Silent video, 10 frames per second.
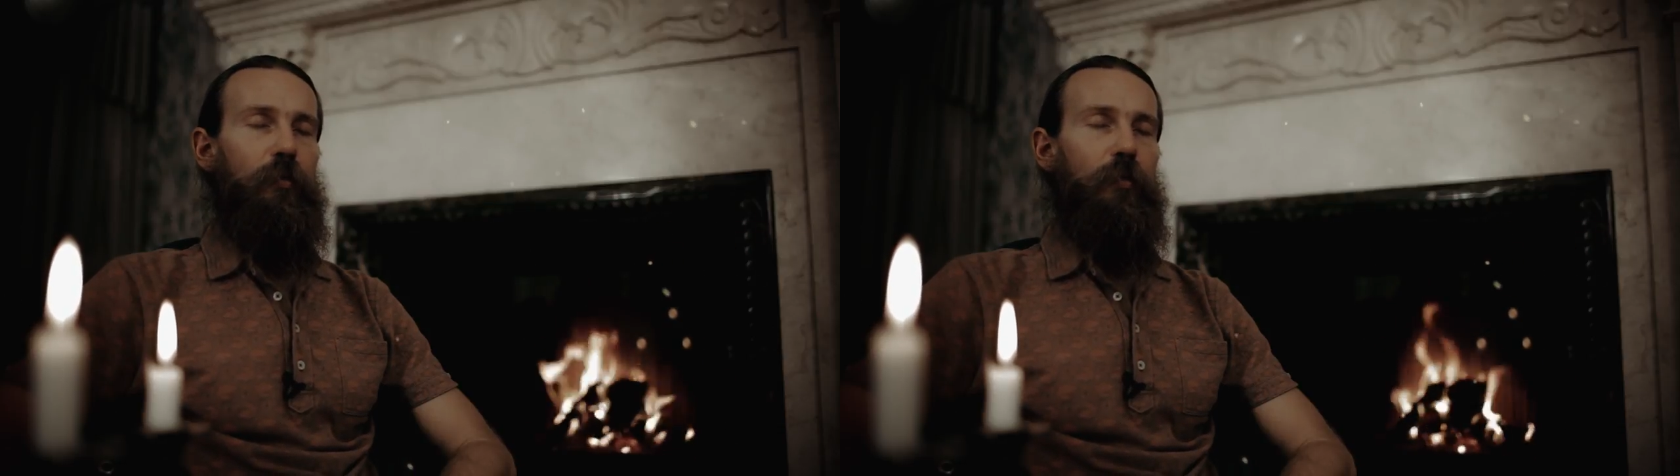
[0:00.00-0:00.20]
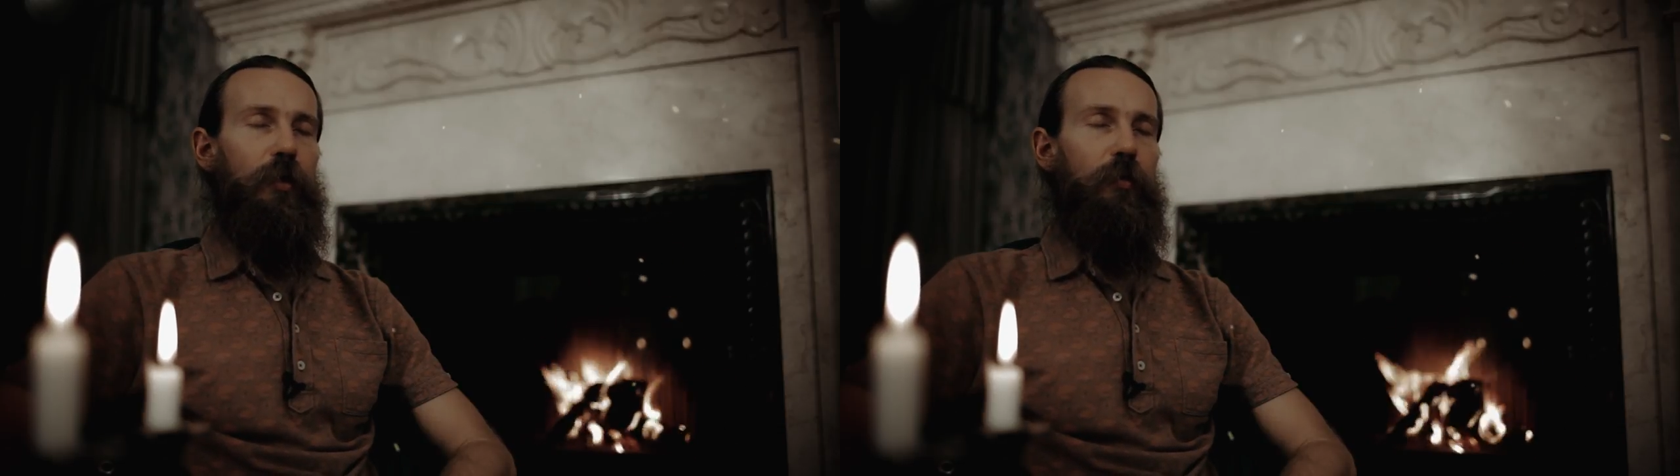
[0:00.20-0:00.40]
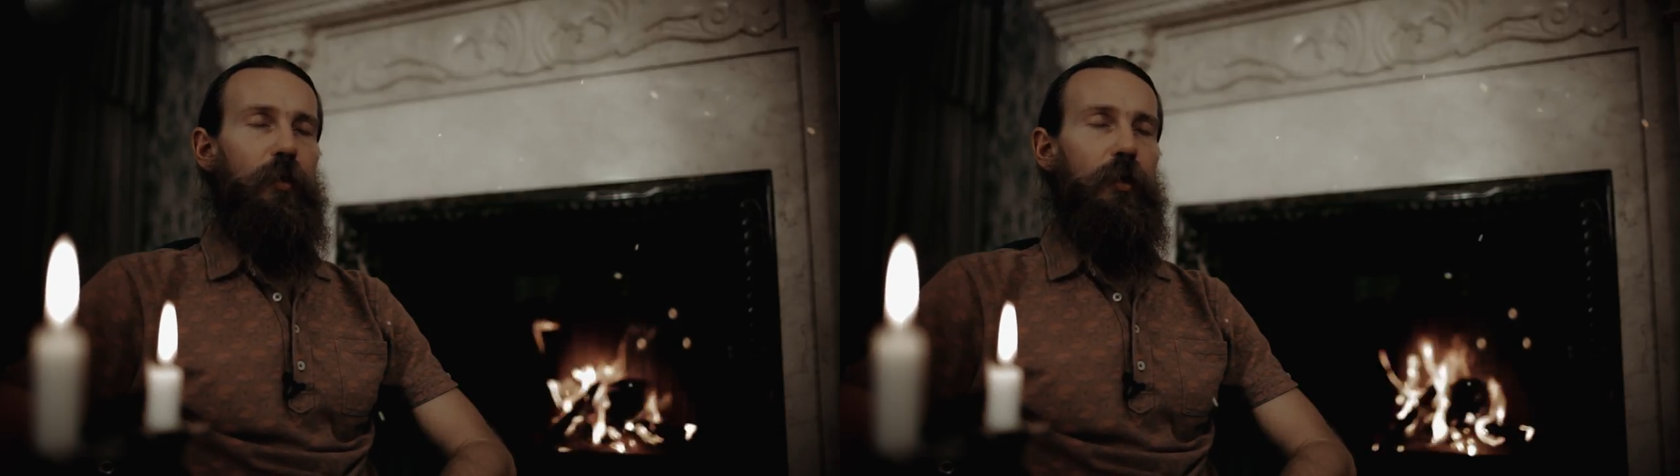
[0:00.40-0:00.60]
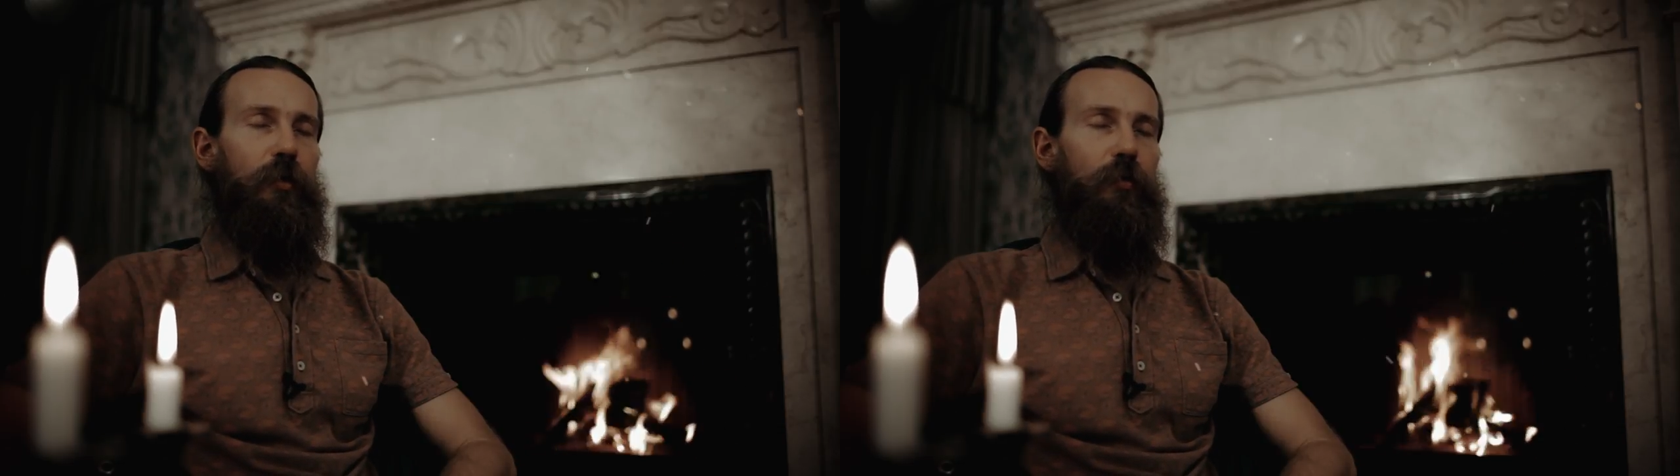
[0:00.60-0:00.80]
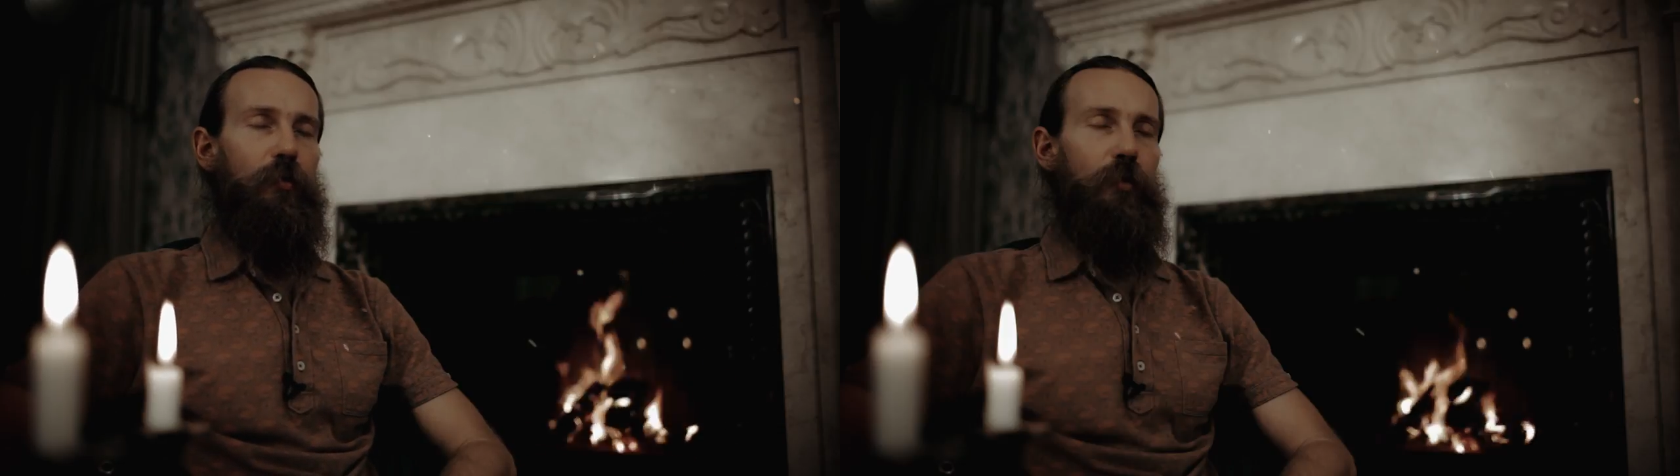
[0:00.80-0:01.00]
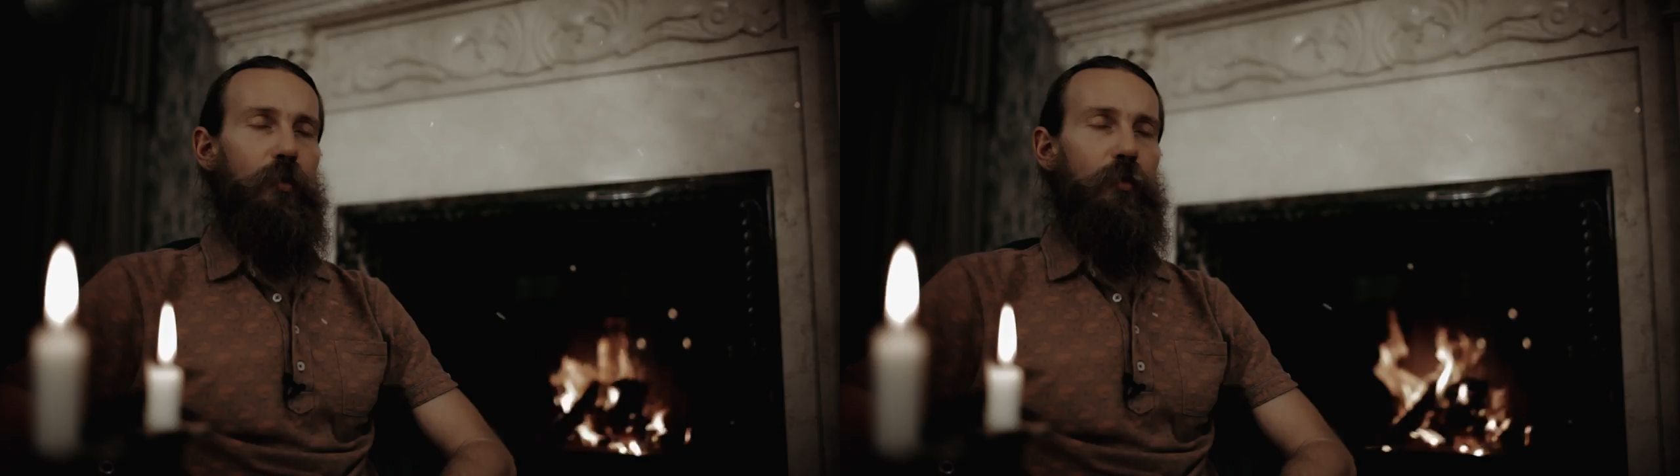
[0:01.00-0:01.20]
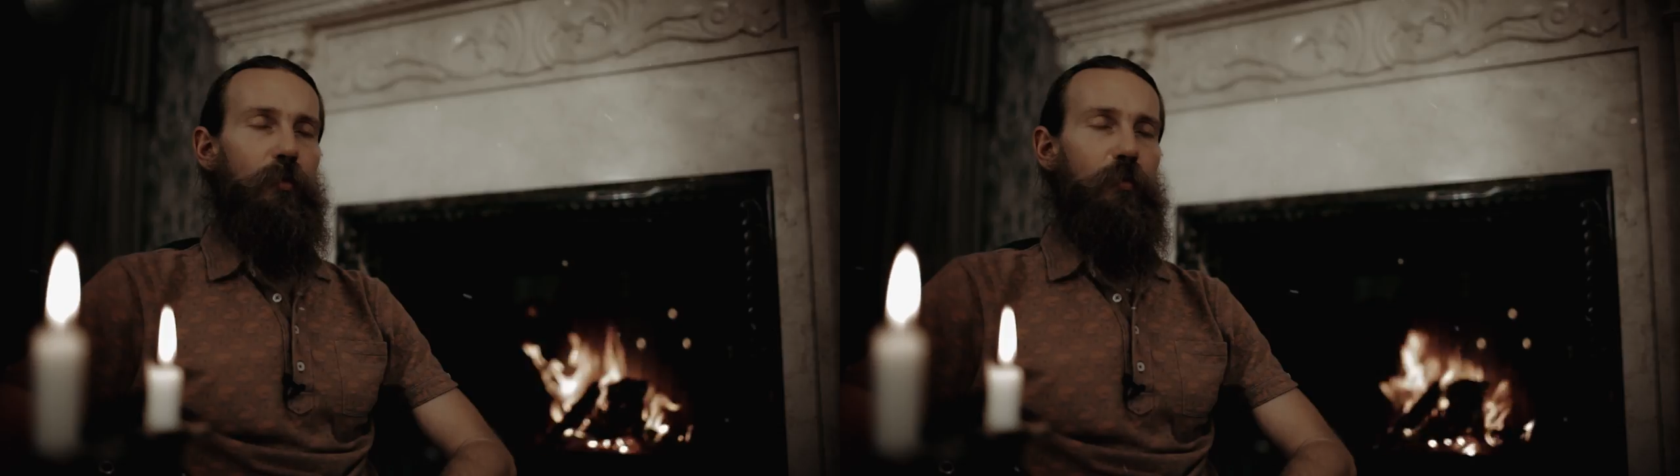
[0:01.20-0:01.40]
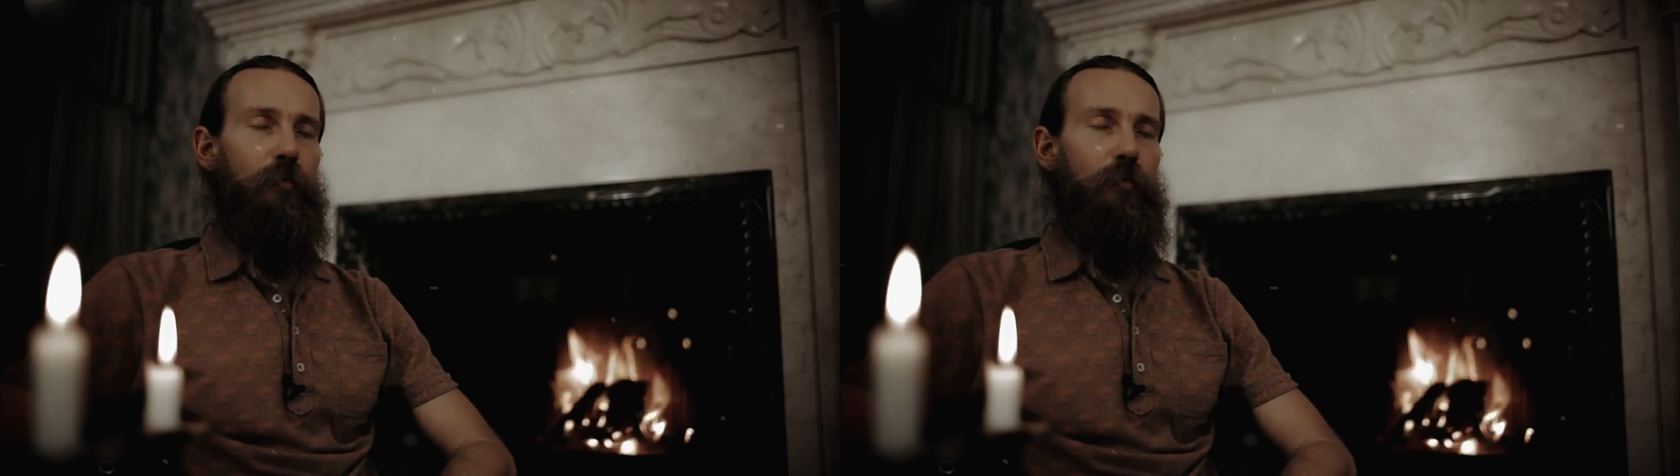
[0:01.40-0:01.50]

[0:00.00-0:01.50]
принимает эту энергию.